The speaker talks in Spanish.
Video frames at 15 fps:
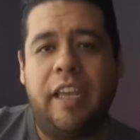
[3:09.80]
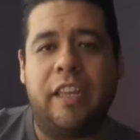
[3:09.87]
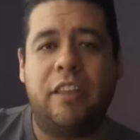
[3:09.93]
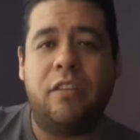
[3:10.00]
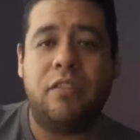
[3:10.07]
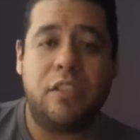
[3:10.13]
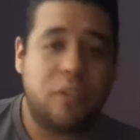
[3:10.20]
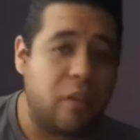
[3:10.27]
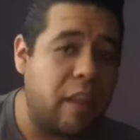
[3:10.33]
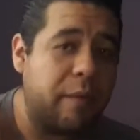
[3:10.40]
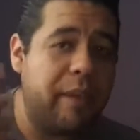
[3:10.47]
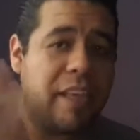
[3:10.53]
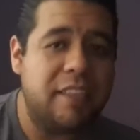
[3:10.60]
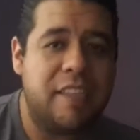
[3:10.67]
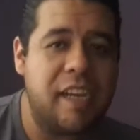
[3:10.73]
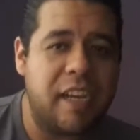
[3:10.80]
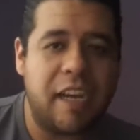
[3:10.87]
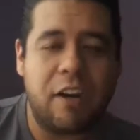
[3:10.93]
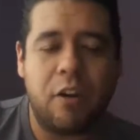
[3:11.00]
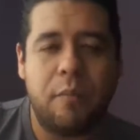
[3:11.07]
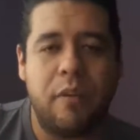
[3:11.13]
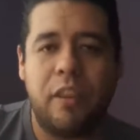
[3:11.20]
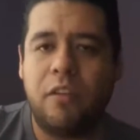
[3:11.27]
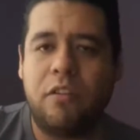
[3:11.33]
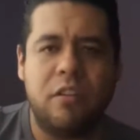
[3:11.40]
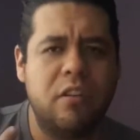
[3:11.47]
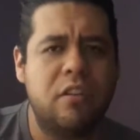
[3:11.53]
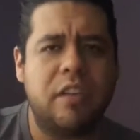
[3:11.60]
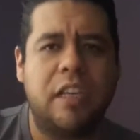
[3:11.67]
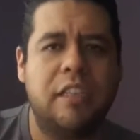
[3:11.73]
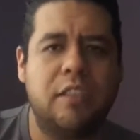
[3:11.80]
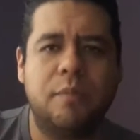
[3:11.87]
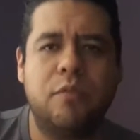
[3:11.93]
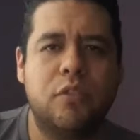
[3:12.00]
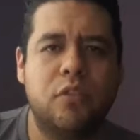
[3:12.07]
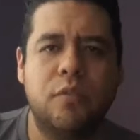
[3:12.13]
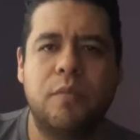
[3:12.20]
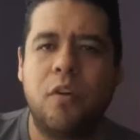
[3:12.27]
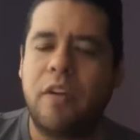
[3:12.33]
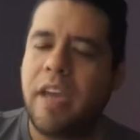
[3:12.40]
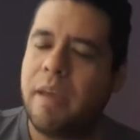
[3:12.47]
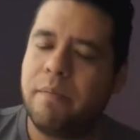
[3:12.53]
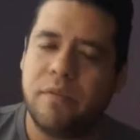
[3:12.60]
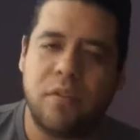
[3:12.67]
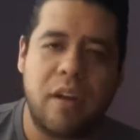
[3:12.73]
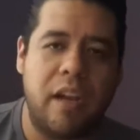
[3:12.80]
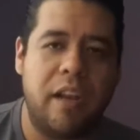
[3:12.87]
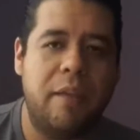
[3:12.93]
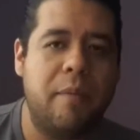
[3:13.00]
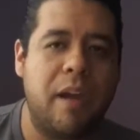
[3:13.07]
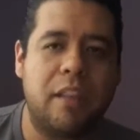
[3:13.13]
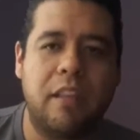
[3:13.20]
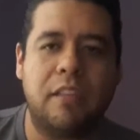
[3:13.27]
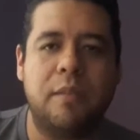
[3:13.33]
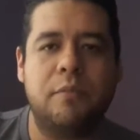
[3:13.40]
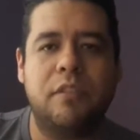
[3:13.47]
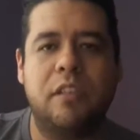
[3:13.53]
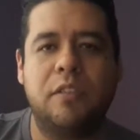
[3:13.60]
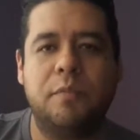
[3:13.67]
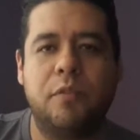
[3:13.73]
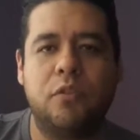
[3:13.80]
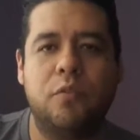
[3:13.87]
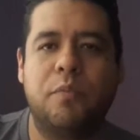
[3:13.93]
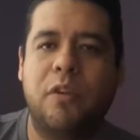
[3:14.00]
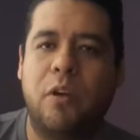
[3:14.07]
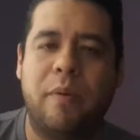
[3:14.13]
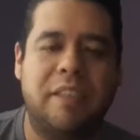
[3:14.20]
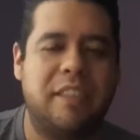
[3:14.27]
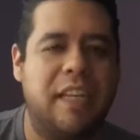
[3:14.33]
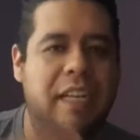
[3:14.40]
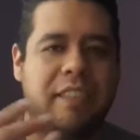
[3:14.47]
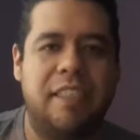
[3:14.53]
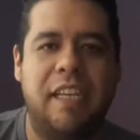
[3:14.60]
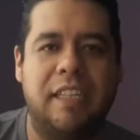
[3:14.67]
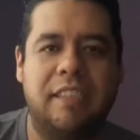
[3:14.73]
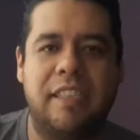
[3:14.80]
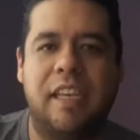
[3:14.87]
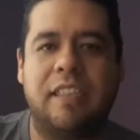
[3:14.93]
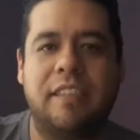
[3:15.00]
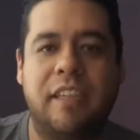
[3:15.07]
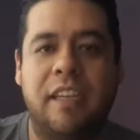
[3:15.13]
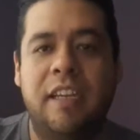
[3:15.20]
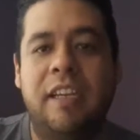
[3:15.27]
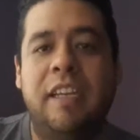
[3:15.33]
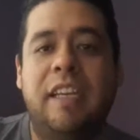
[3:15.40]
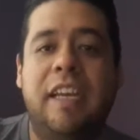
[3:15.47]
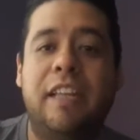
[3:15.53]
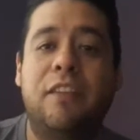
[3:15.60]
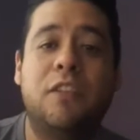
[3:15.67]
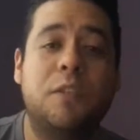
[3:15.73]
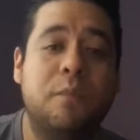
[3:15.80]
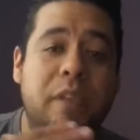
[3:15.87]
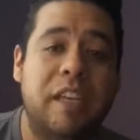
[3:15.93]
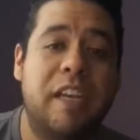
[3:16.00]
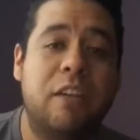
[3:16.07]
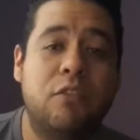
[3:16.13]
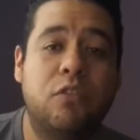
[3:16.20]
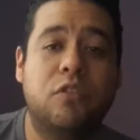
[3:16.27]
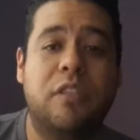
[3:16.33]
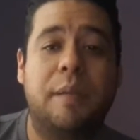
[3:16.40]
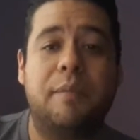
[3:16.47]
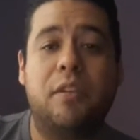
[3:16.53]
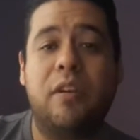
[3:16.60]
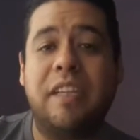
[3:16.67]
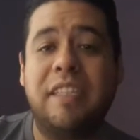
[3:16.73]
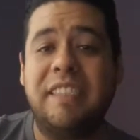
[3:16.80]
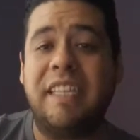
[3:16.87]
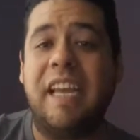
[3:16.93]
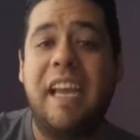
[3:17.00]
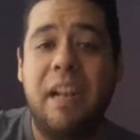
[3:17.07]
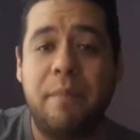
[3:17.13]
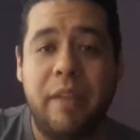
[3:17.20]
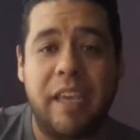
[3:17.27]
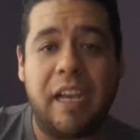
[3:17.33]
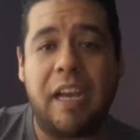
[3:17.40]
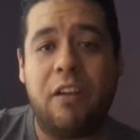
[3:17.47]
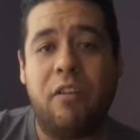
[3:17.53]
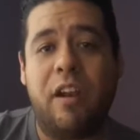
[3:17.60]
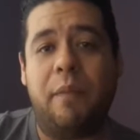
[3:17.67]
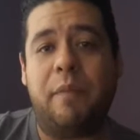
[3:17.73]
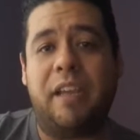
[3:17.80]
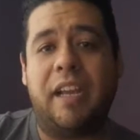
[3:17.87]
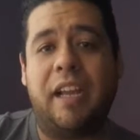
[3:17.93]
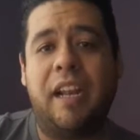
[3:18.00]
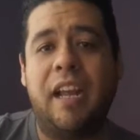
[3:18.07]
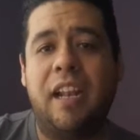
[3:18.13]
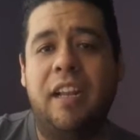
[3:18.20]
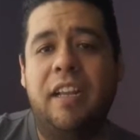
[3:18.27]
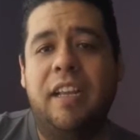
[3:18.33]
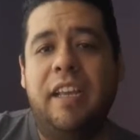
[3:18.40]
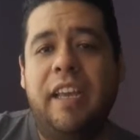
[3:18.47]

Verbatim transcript: Entonces todavía sí agarré y me dijo, no, que el por Sub, ok, pues ahora va, te hacemos el por Sub, pero va a ser así, así, así. Entonces me llegaron suscriptores de él, me llegaron a mi canal.